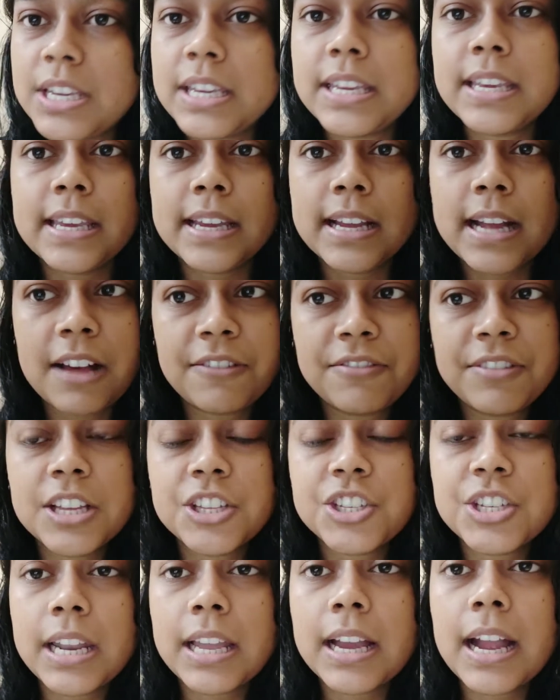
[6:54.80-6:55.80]
मुझे ये
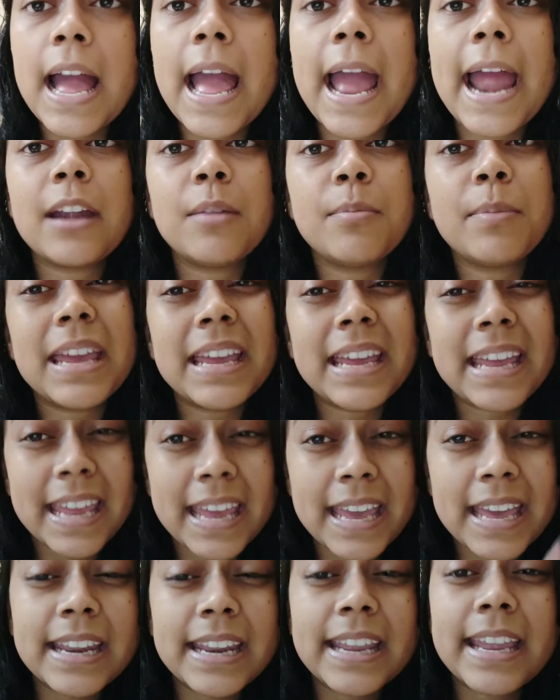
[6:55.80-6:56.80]
काफी अच्छा लगा एंड मैं
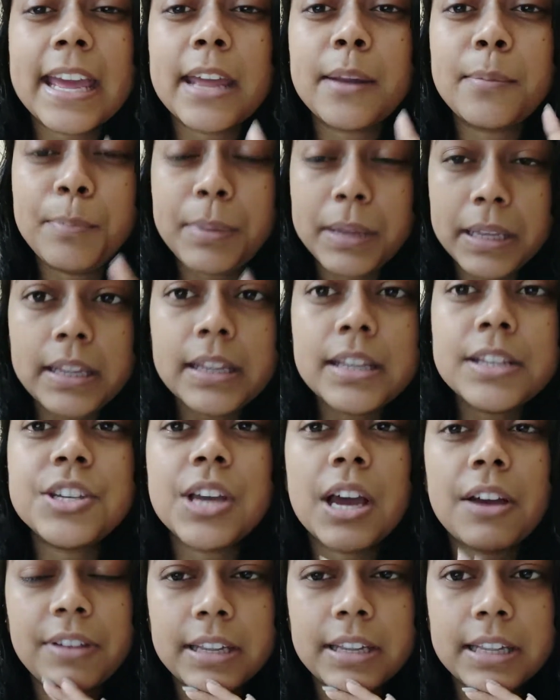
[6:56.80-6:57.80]
एक हेयर केयर
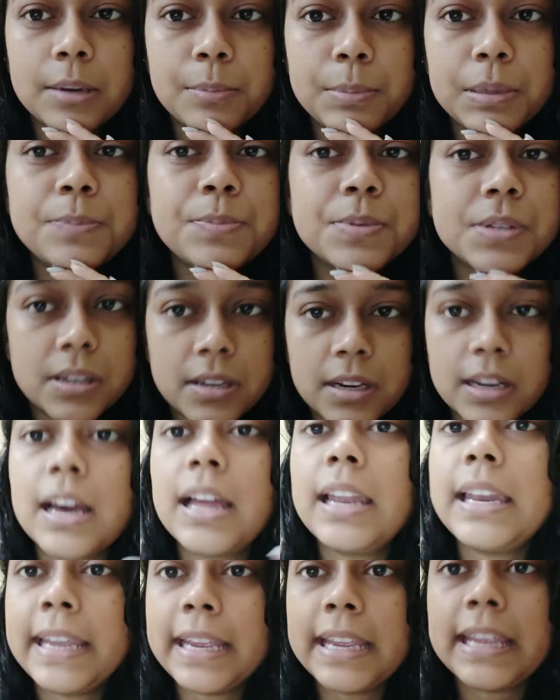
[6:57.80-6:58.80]
भी जावेद हबीब सर
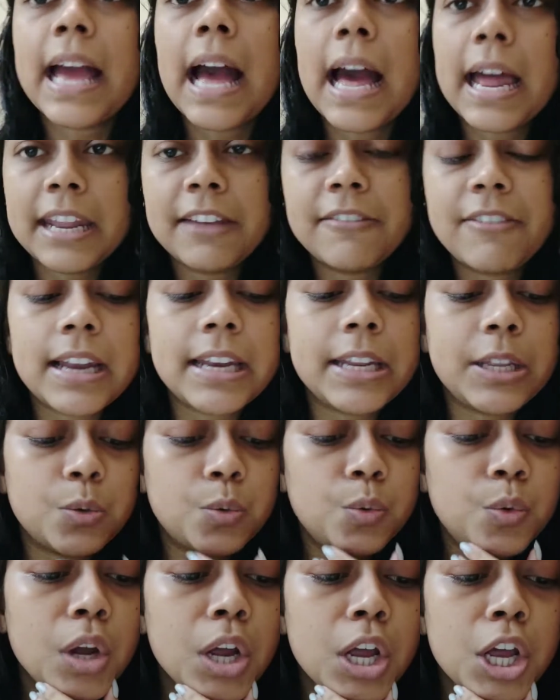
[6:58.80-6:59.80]
का लेके आने
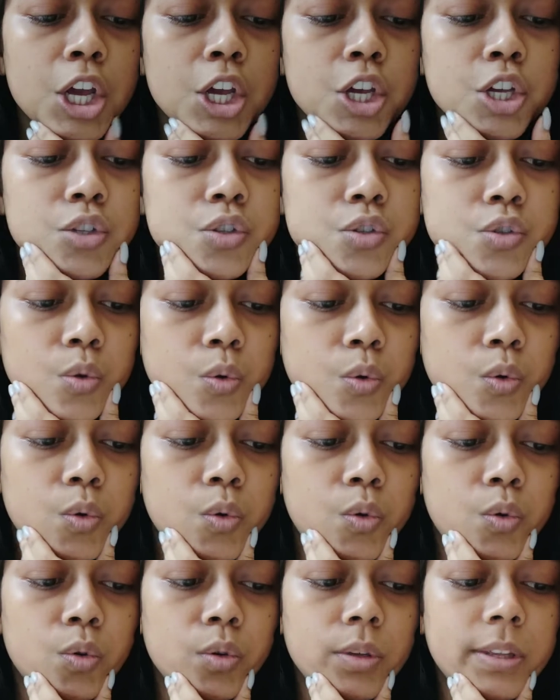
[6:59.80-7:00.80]
वाली हूँ सो
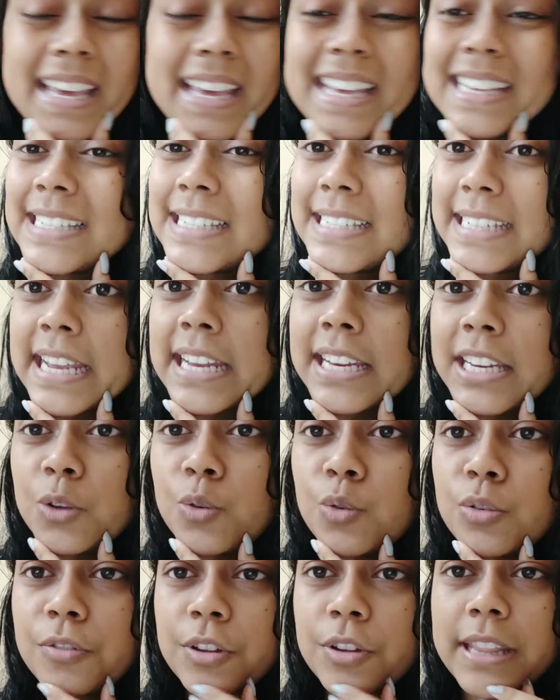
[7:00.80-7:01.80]
यस स्टे
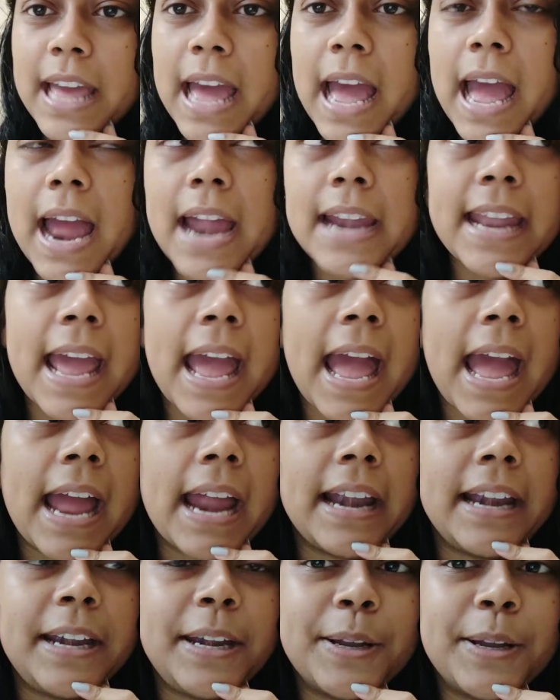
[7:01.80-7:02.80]
ट्यून फॉर दैट
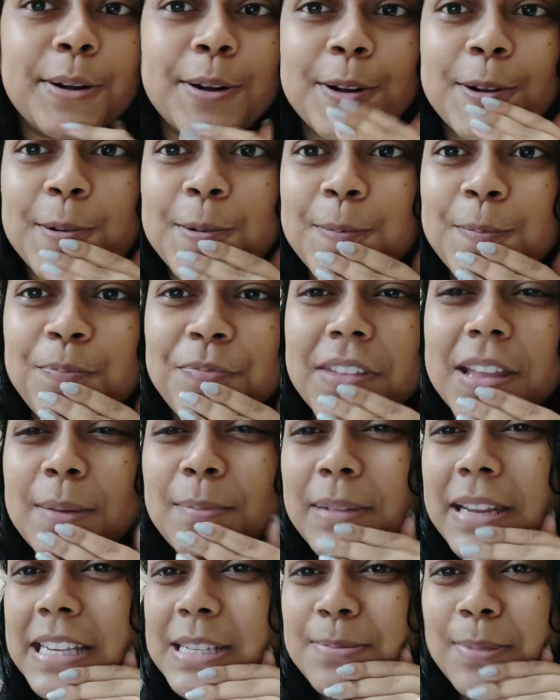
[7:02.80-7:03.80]
एंड
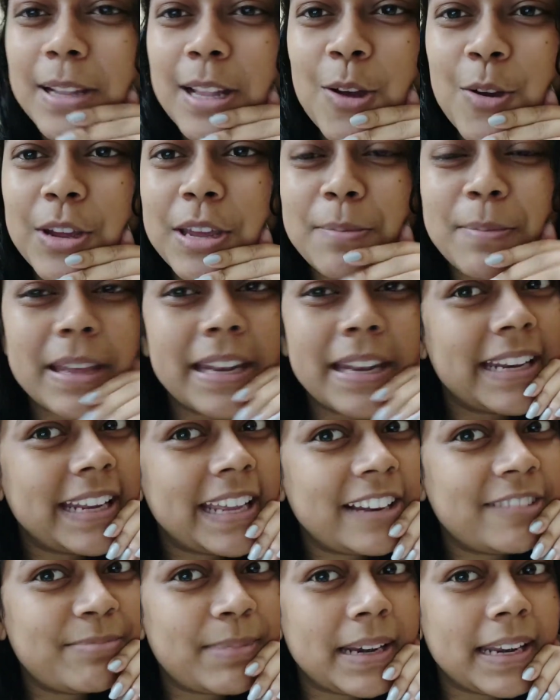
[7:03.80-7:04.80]
प्लीज बताओ कि मेरी